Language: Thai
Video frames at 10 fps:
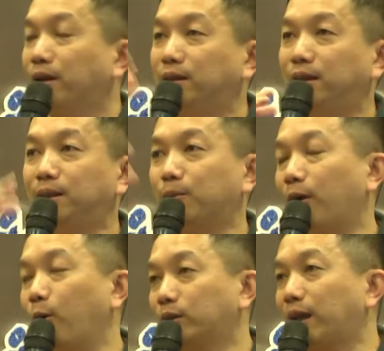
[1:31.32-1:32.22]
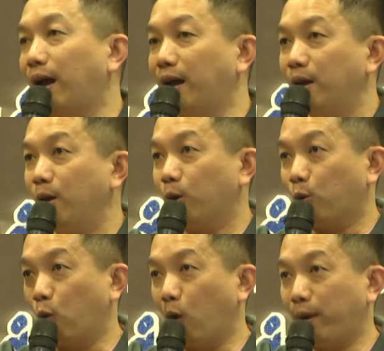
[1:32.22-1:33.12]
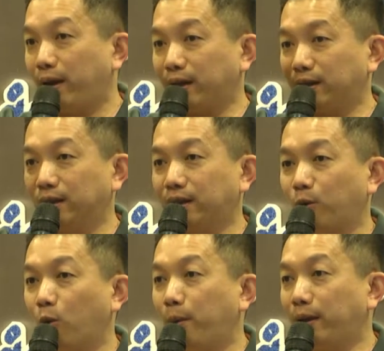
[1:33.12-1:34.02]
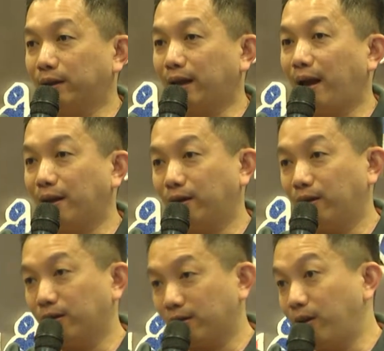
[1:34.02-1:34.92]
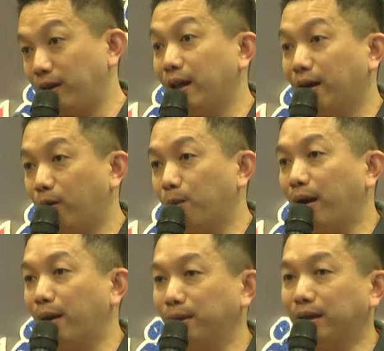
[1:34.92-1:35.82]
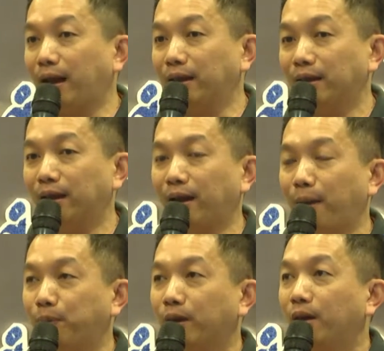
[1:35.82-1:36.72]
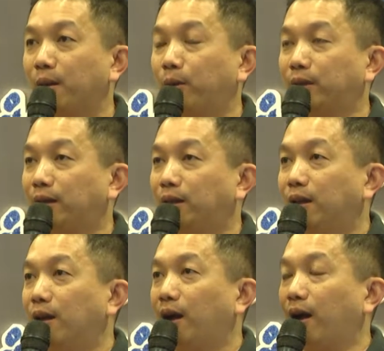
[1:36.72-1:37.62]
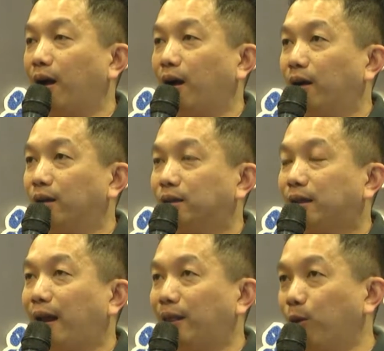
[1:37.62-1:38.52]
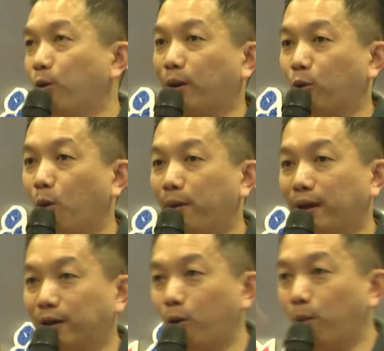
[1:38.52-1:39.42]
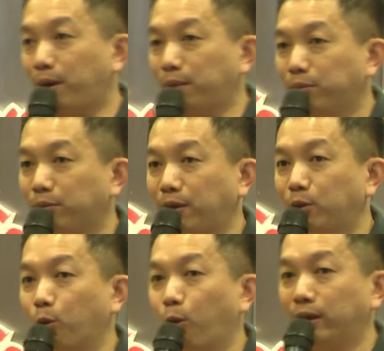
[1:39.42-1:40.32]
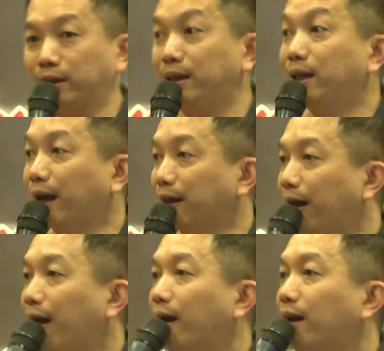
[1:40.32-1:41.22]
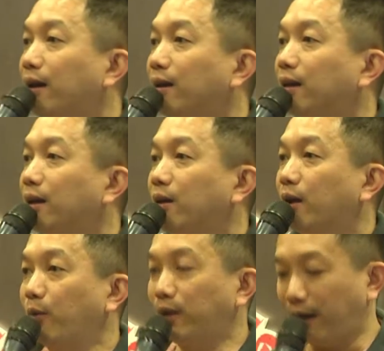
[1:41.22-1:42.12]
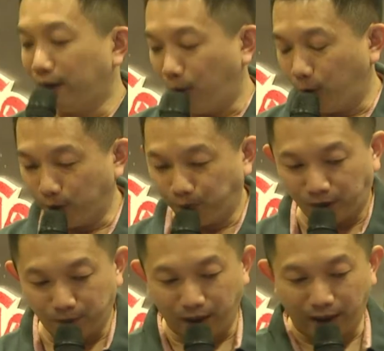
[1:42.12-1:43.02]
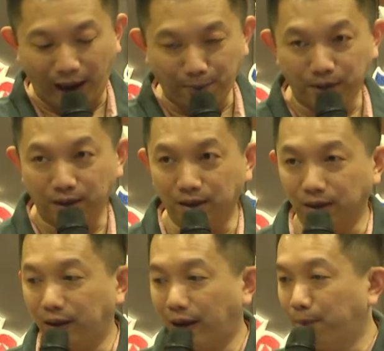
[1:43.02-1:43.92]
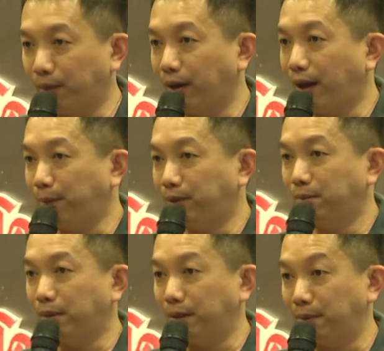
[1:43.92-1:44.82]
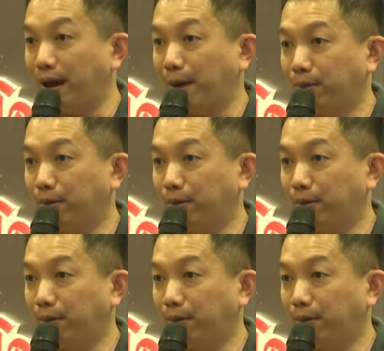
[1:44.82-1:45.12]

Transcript: ยี่สิบกว่าองศาขั้วแม่เหล็กเหนือกับขั้วแม่เหล็กใต้ก็ก็เอียงออกมาเหมือนกันนะครับเพราะฉะนั้นแกนโลกกับขั้วแม่เหล็กโลกมันมันอยู่คนละที่กันนะฮะเวลาเราเปิดแอปมือถือนะครับไอแอปที่มันจะมีแอป